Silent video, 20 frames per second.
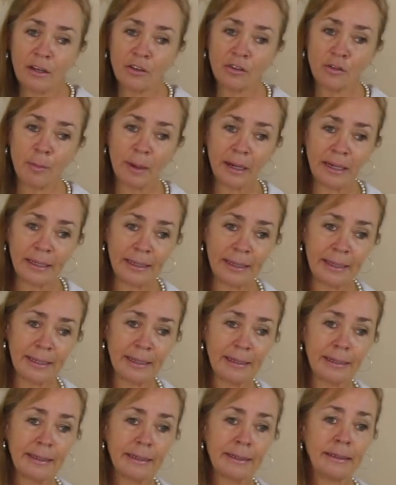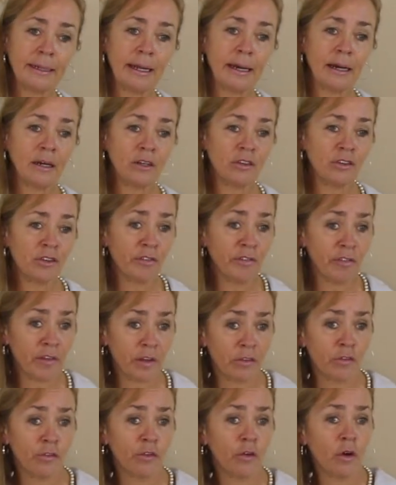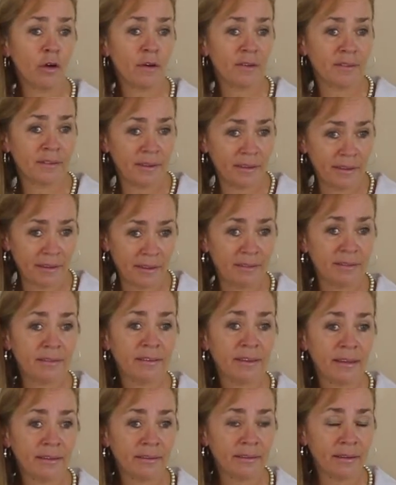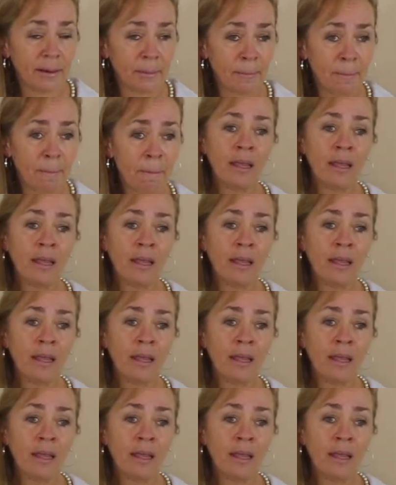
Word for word: antibacteriana, antiinfecciosa e etc.